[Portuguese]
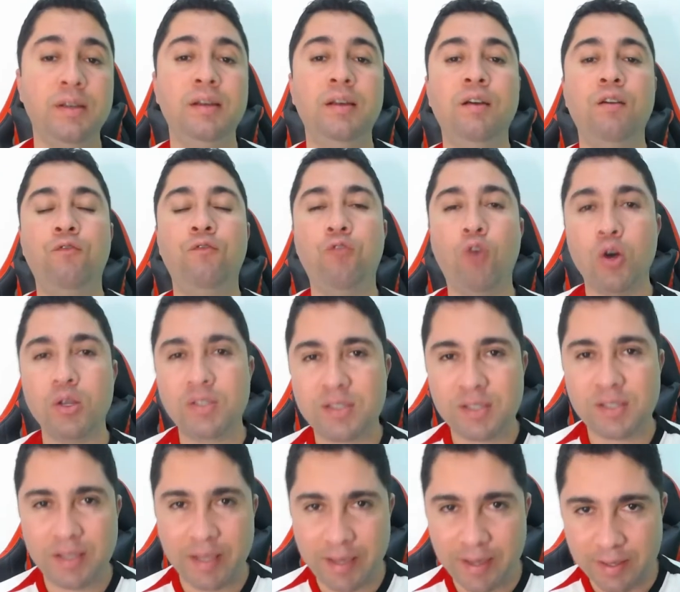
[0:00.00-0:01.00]

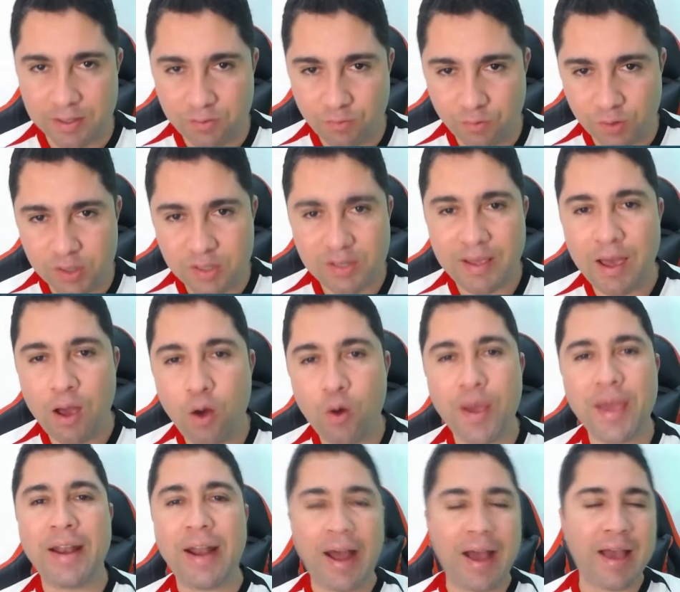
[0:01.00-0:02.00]
você, se você é o
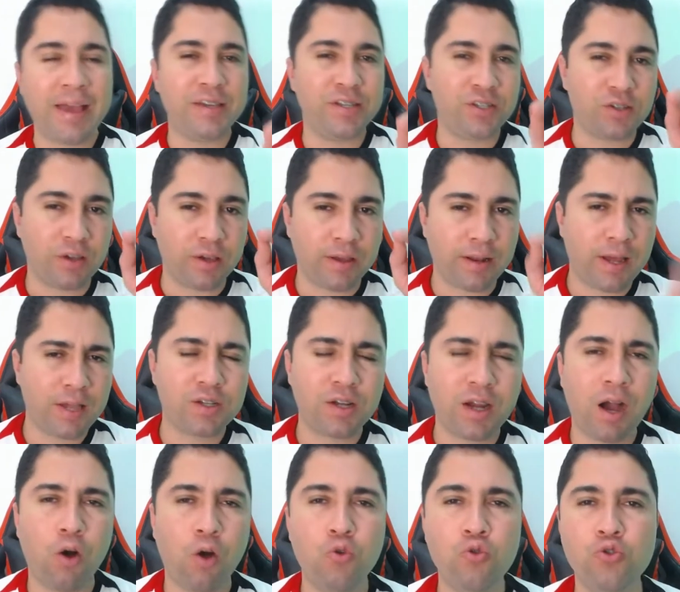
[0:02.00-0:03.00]
Renate, Renate
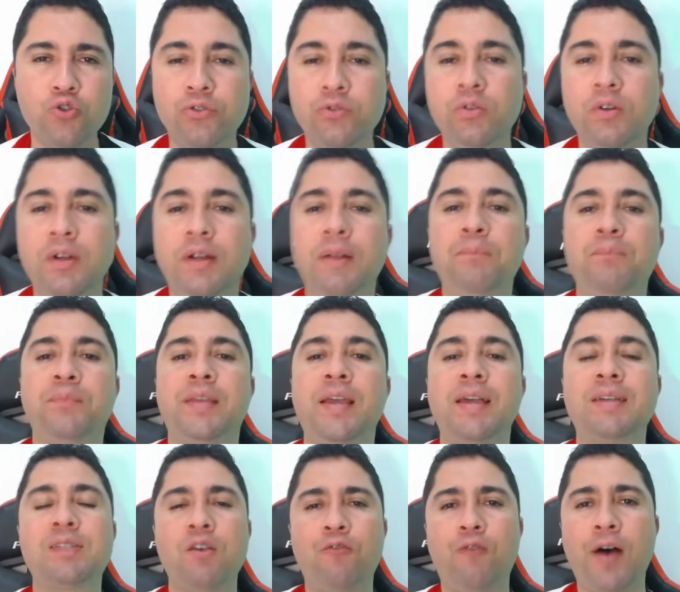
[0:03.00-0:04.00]
Gaúcho, o que,
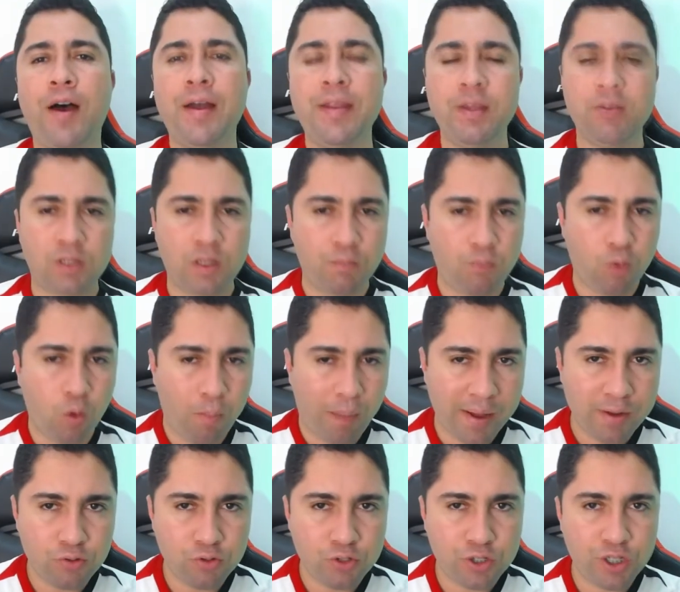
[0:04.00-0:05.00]
que você faria? Você
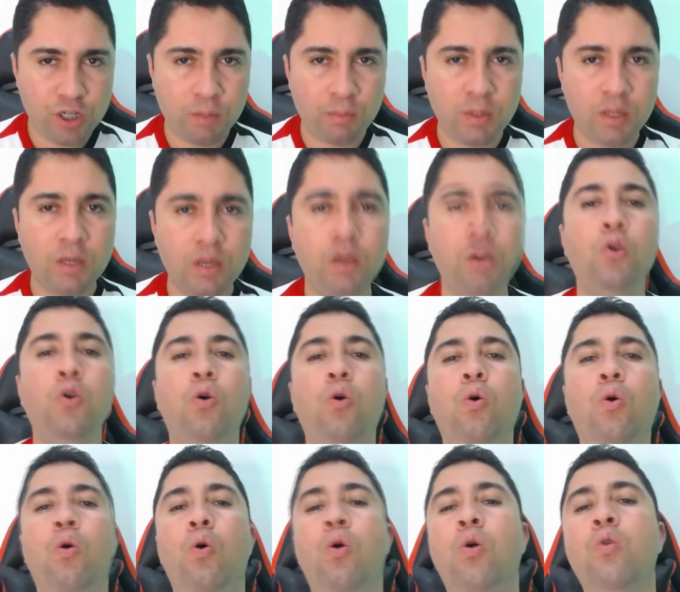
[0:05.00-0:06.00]
pouparia o time
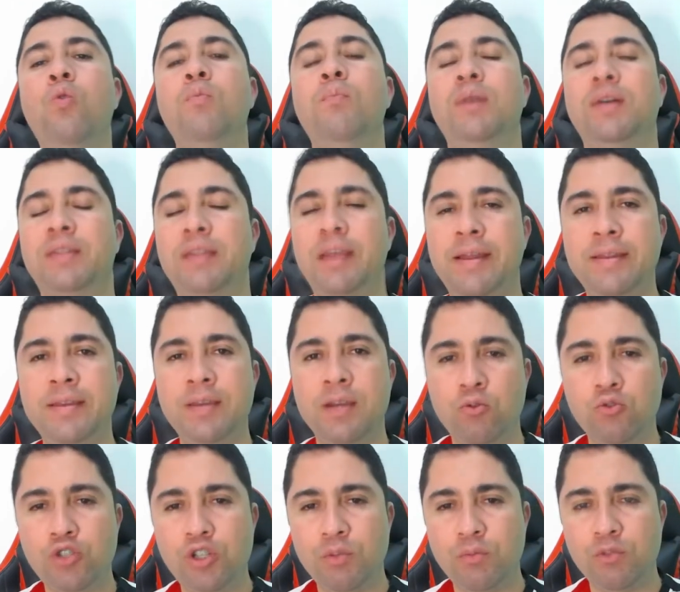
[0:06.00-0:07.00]
ou manteria
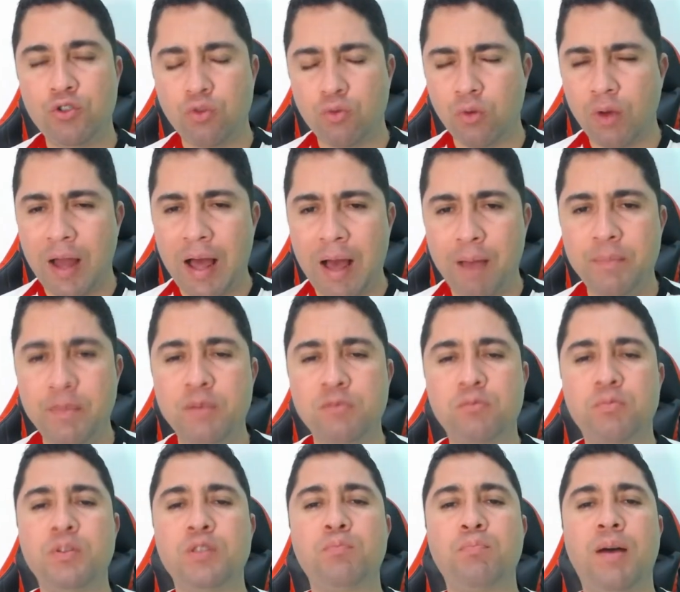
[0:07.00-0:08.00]
o time titular, mesmo os
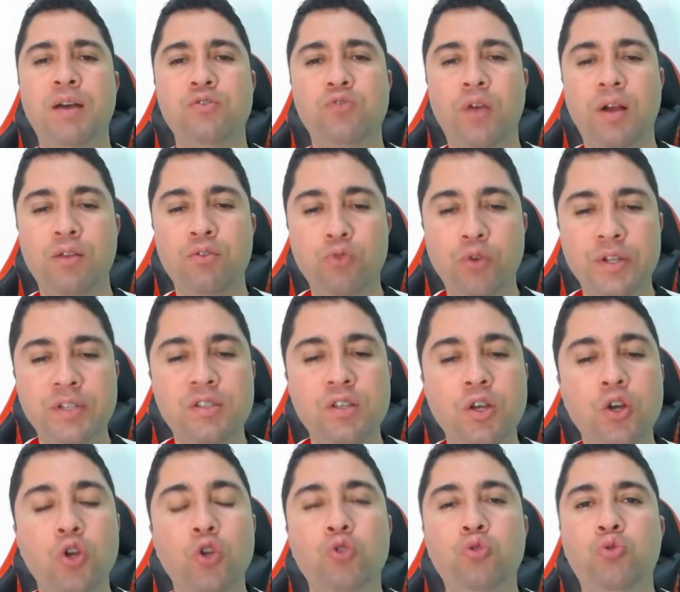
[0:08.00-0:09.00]
principais jogadores,
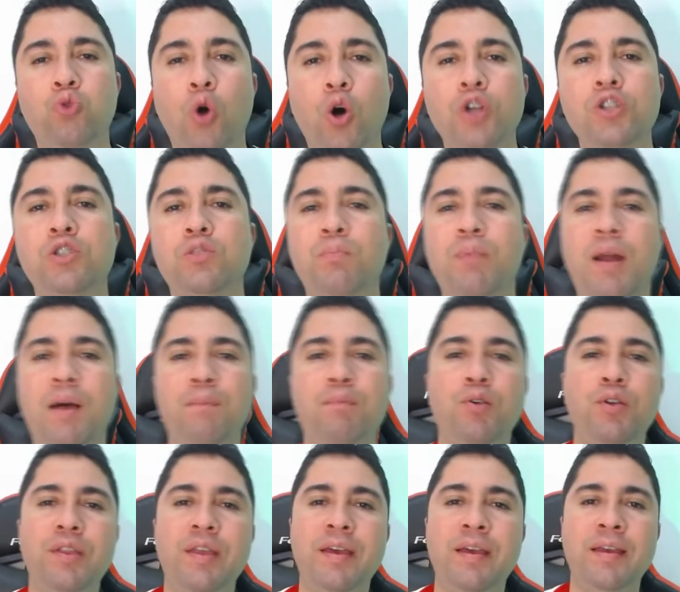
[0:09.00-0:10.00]
todos para
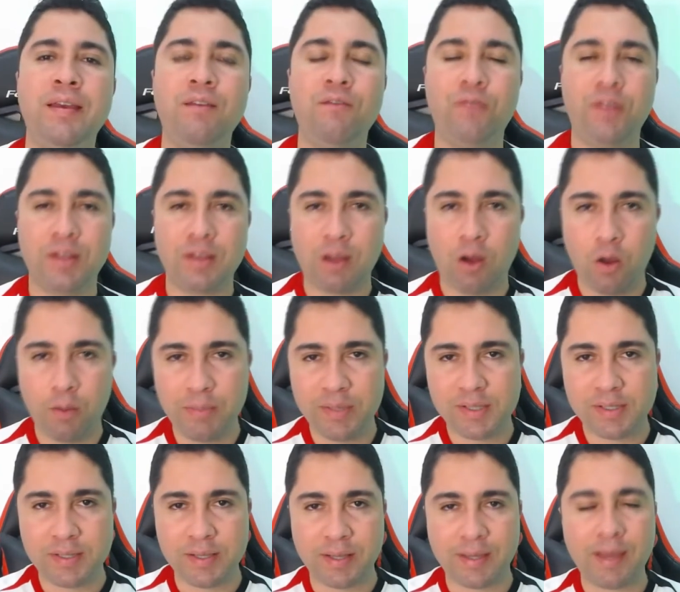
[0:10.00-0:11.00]
poder enfrentar o
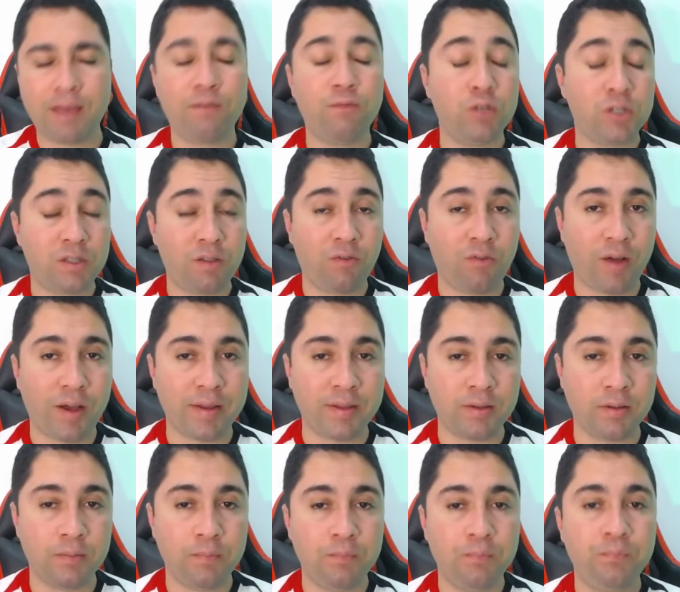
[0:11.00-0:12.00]
ABC? O que, que você faria?
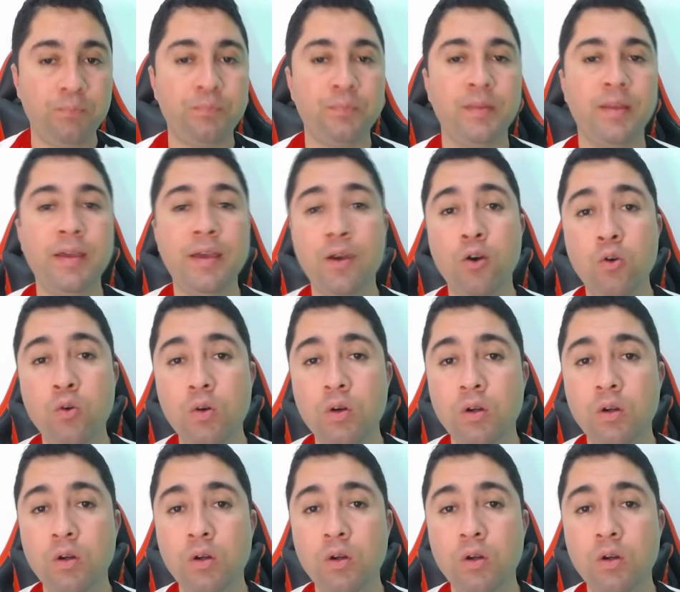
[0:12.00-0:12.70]
Eu